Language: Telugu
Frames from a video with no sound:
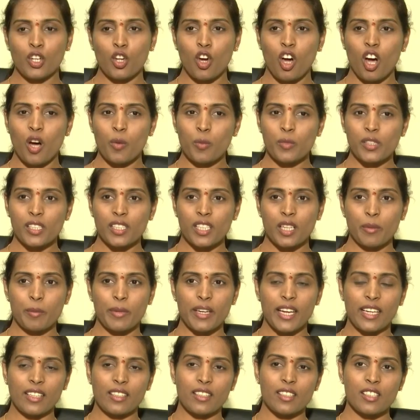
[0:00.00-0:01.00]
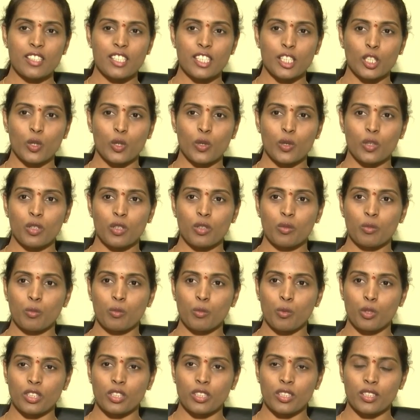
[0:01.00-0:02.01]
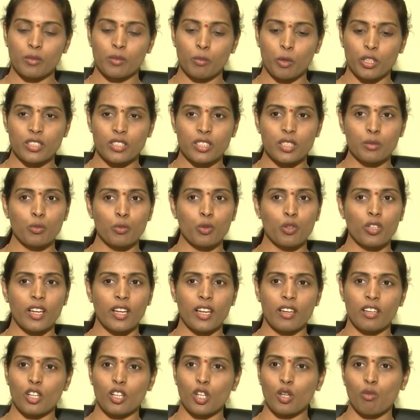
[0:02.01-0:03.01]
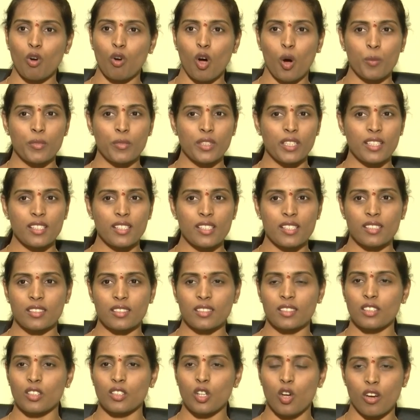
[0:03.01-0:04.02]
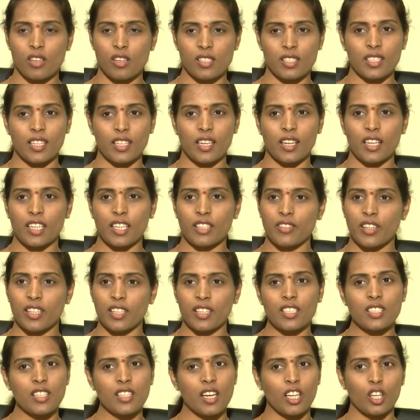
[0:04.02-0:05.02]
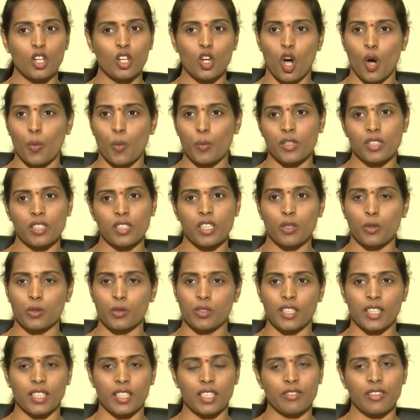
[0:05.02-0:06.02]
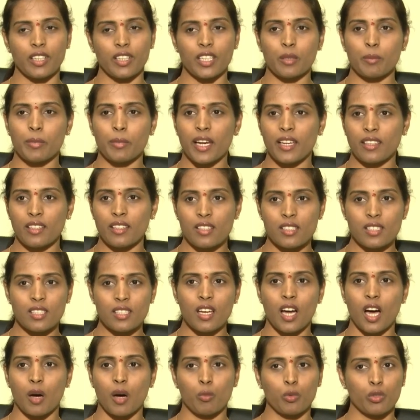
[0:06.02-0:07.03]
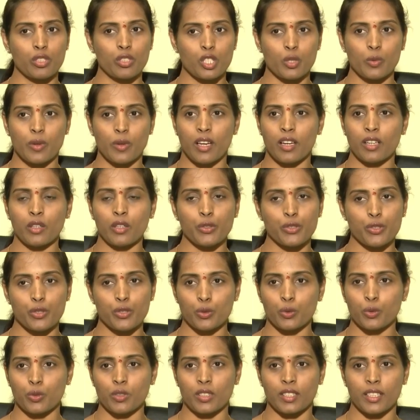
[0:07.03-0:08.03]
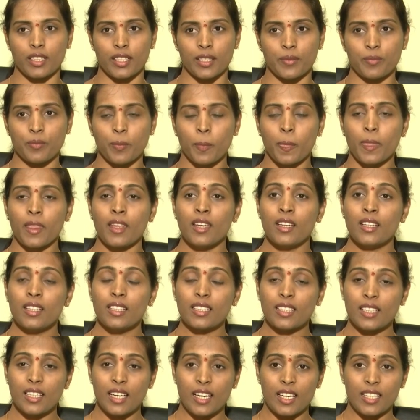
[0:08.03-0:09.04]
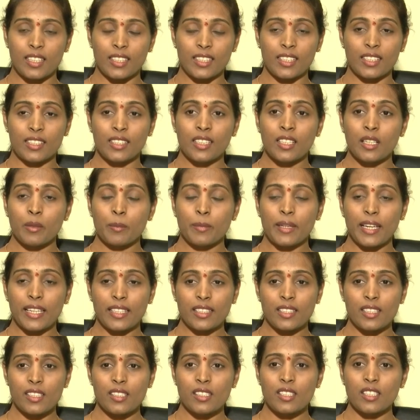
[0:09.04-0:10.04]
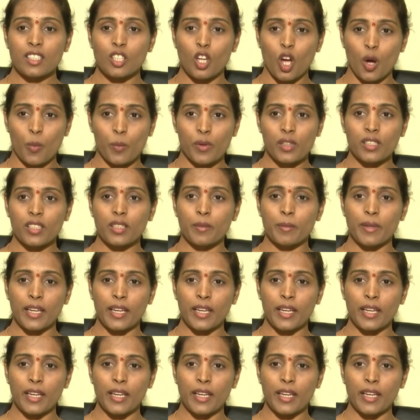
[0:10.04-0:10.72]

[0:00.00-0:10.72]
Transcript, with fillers: నార్మల్గా ప్రెగ్నెన్సీలో మొదటి మొదటి మూడు నెలల్లో వామిటింగ్స్ నాజియా ఇవన్నీ చాలా కామన్గా ఉంటాయి ఇవన్నీ ప్రెగ్నెన్సీ హార్మోన్స్ ద్వారా వస్తూ ఉంటాయి కానీ ప్రెగ్నెన్సీ నార్మల్గా